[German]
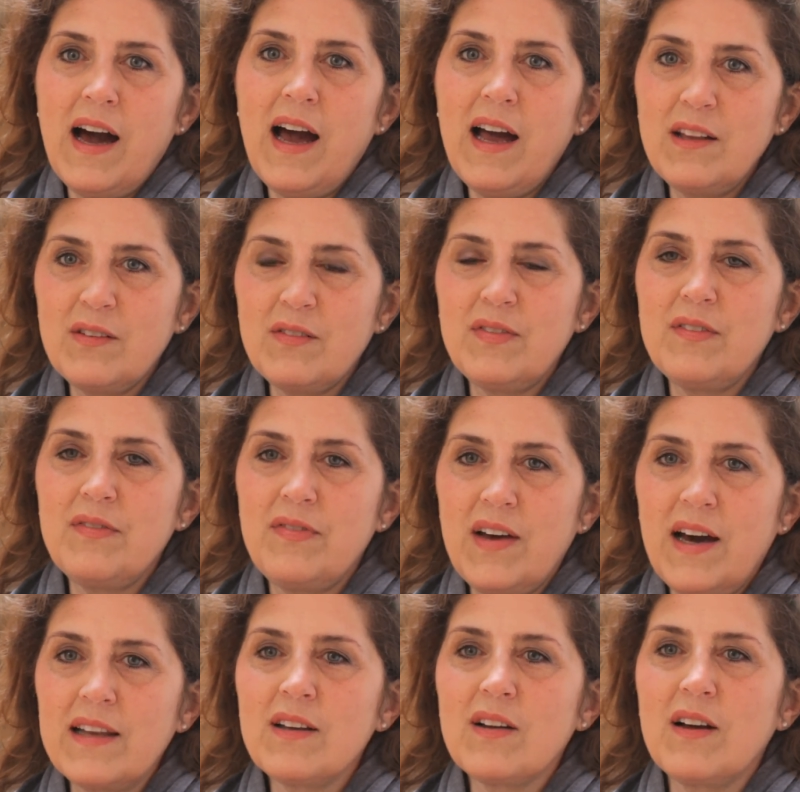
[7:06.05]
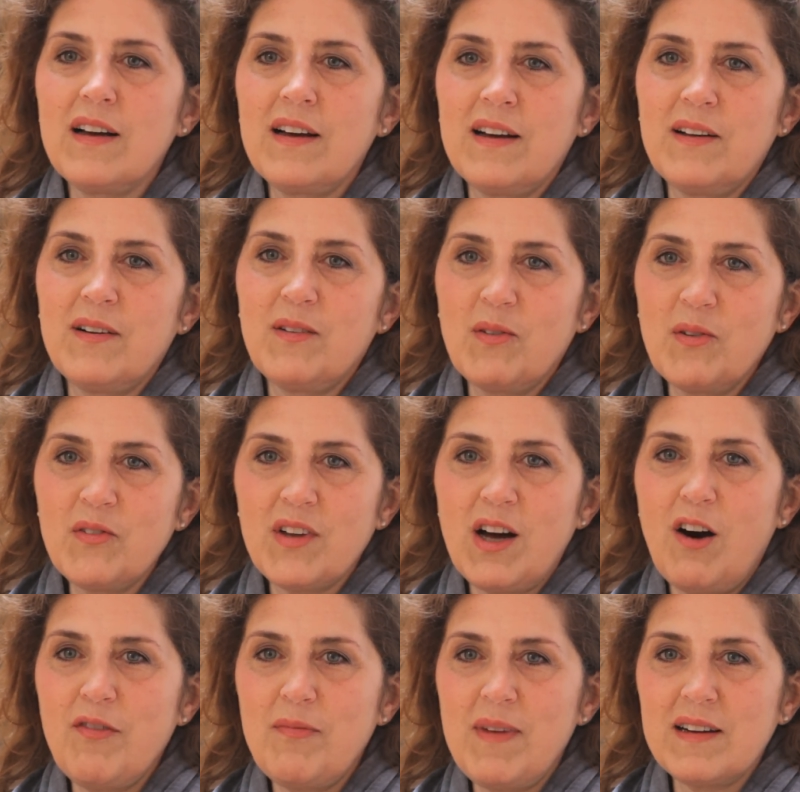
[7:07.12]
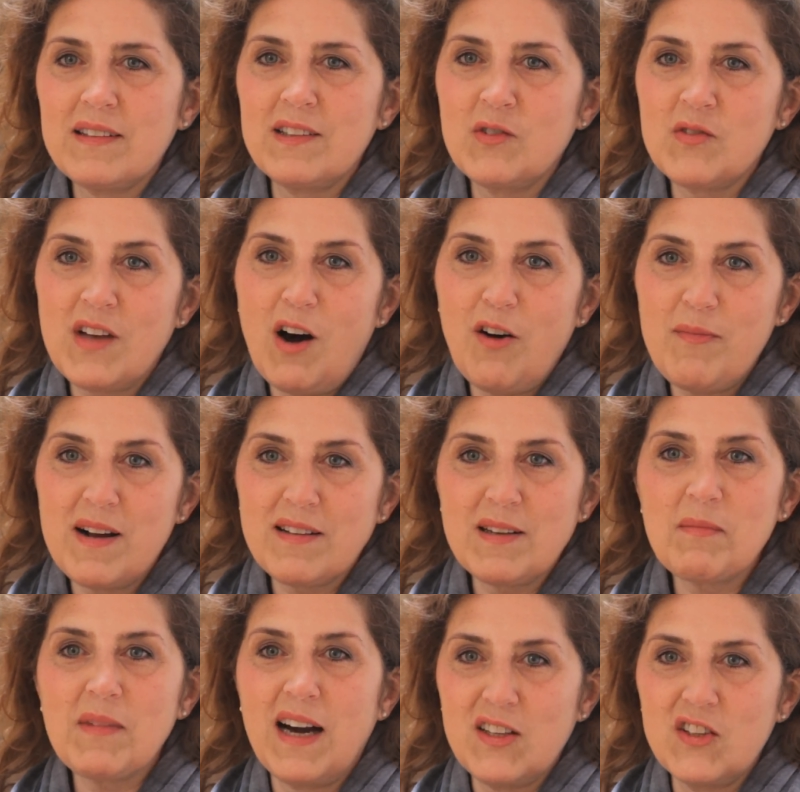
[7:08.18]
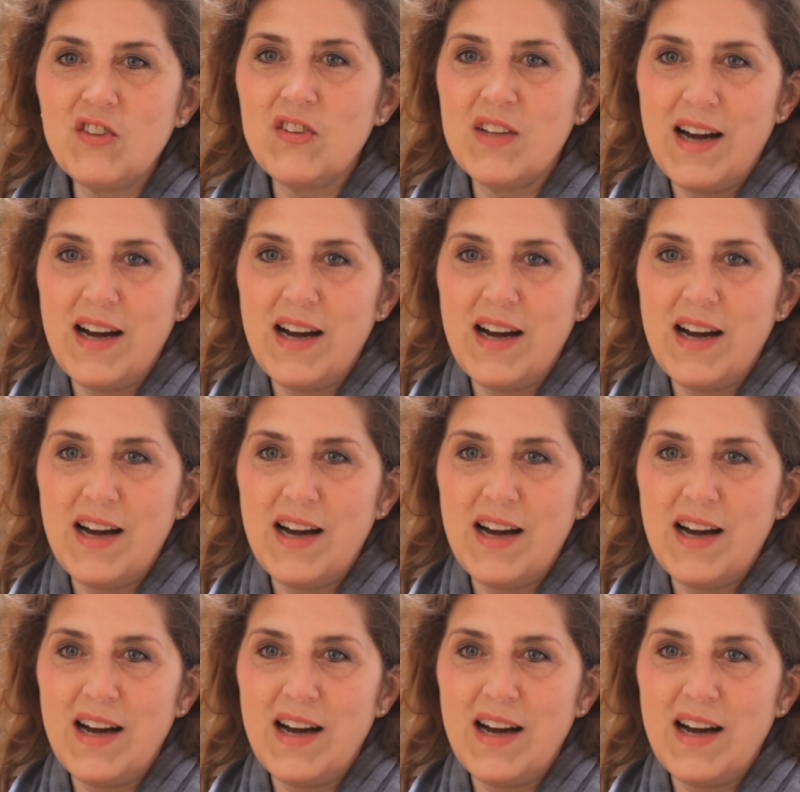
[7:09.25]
Also wir werden unsere, Aufmerksam unsere Aufmerksamkeit nicht